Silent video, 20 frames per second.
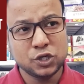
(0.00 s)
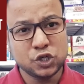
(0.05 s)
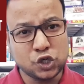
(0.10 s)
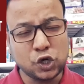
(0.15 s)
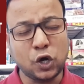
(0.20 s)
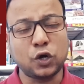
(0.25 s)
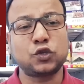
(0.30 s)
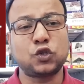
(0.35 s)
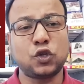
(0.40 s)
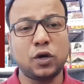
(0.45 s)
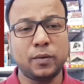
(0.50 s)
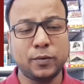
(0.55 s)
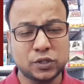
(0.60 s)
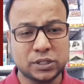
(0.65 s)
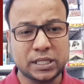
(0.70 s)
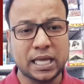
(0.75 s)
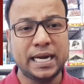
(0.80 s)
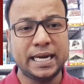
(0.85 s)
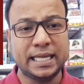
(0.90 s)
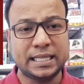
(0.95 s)
শক্ত
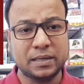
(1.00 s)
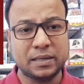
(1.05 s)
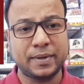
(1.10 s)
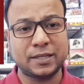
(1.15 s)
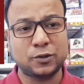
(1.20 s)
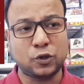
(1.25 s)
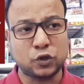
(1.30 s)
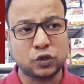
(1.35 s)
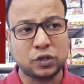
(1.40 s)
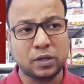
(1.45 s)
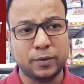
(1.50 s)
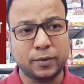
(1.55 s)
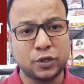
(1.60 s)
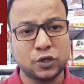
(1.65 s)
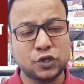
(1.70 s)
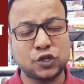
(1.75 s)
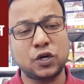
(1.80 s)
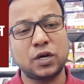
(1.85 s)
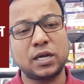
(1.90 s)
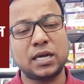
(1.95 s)
অবস্থানে নিতে বা
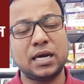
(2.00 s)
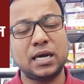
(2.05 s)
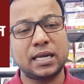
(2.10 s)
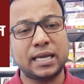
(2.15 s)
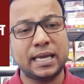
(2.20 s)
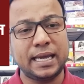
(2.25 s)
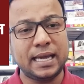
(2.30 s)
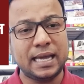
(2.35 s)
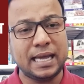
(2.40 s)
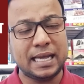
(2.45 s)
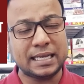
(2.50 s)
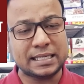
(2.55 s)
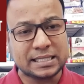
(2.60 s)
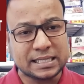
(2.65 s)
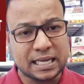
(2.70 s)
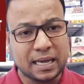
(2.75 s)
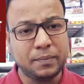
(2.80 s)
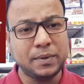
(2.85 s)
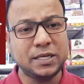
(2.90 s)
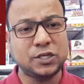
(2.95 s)
তত্ত্বাবধায়ক সরকারকে
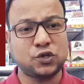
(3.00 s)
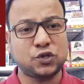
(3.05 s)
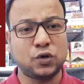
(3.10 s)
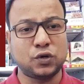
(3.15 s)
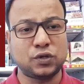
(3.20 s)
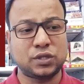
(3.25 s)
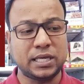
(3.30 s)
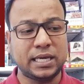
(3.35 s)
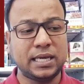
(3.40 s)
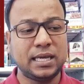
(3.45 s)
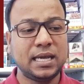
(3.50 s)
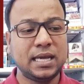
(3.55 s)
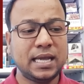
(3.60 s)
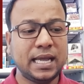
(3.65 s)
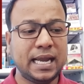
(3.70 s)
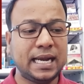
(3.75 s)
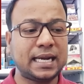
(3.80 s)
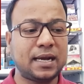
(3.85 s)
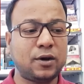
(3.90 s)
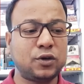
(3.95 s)
অ্যাস্টাবলিশ করতে
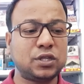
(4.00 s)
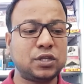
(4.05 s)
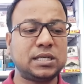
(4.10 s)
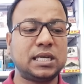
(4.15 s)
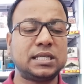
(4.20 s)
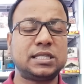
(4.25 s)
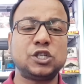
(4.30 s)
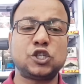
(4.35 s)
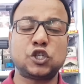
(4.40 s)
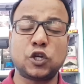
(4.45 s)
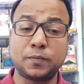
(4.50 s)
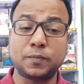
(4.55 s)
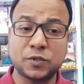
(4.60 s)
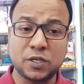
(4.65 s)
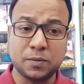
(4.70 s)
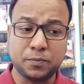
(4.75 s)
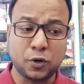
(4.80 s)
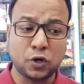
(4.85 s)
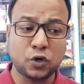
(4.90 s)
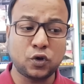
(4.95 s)
এটা হতে যাচ্ছে
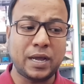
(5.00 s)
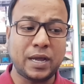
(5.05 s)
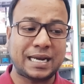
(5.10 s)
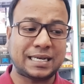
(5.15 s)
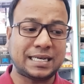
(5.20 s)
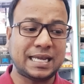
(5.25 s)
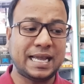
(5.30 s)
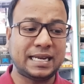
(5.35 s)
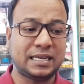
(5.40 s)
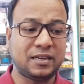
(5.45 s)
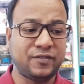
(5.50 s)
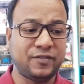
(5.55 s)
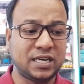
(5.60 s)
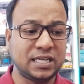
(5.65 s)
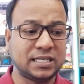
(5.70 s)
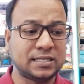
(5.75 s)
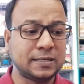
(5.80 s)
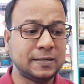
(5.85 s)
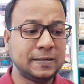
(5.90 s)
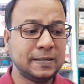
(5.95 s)
সবচেয়ে বড় একটা
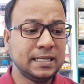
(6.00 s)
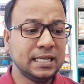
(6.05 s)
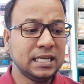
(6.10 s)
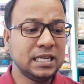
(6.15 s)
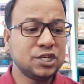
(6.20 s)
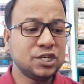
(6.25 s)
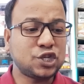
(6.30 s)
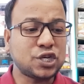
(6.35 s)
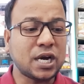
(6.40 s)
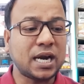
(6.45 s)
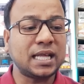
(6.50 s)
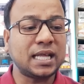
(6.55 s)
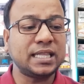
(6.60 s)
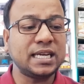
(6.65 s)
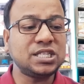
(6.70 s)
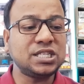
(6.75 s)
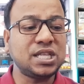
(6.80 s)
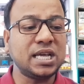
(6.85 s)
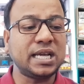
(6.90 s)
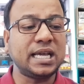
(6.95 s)
অ্যাক্টিভিটিস সারা
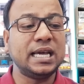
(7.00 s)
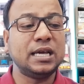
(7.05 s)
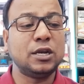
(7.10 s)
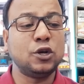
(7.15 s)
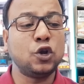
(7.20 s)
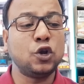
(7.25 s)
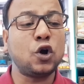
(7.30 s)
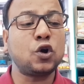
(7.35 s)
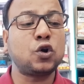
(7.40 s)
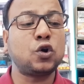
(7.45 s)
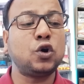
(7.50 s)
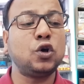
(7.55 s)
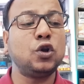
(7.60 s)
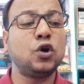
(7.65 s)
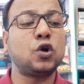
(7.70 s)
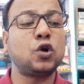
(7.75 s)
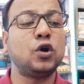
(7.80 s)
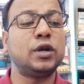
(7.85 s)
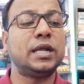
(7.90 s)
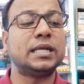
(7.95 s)
দেশ থেকে লক্ষ
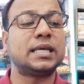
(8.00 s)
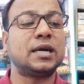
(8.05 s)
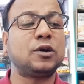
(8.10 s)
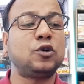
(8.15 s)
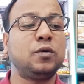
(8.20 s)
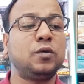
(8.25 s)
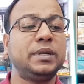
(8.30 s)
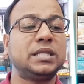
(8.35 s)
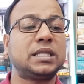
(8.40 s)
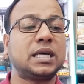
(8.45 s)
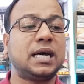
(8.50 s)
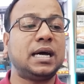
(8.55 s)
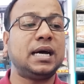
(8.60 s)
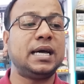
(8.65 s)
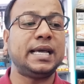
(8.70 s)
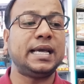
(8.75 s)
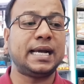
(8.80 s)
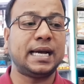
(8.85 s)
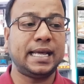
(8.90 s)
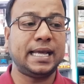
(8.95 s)
লক্ষ নেতাকর্মী তারা
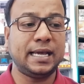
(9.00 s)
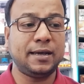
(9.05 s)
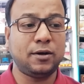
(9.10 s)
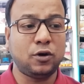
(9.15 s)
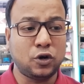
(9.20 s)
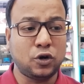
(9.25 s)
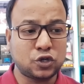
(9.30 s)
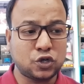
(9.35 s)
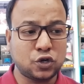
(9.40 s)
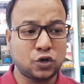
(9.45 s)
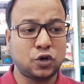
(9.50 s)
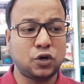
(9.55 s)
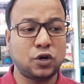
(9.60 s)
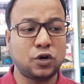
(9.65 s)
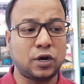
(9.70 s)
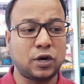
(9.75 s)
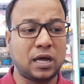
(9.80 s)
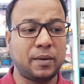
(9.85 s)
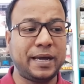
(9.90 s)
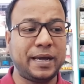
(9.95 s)
এখানে
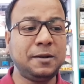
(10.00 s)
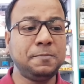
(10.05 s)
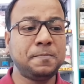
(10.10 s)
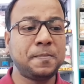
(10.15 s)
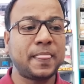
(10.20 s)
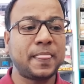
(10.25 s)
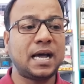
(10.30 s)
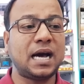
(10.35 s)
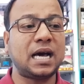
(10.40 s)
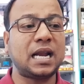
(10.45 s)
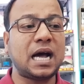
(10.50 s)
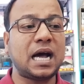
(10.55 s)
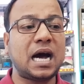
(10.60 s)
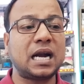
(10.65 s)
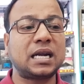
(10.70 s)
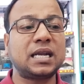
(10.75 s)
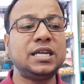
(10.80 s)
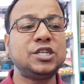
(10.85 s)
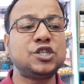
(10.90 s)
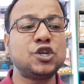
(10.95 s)
অংশগ্রহণ করাবেন আর
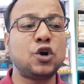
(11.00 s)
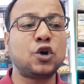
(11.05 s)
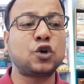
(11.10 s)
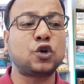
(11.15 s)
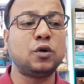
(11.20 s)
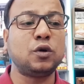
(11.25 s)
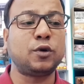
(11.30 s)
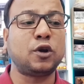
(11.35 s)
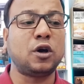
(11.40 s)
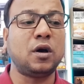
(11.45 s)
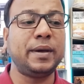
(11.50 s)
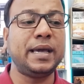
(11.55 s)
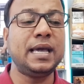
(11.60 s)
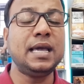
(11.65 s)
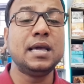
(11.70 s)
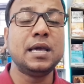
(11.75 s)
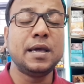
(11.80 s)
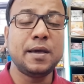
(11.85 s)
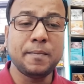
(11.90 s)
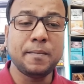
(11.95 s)
আটাইশ অক্টোবর হবে
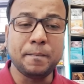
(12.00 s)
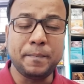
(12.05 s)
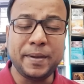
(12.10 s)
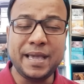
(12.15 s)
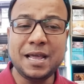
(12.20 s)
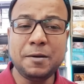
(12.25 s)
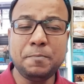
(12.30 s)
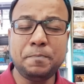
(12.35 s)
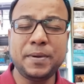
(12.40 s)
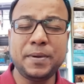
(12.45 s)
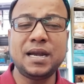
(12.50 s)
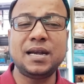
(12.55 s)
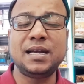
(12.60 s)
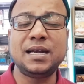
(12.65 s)
বিএনপির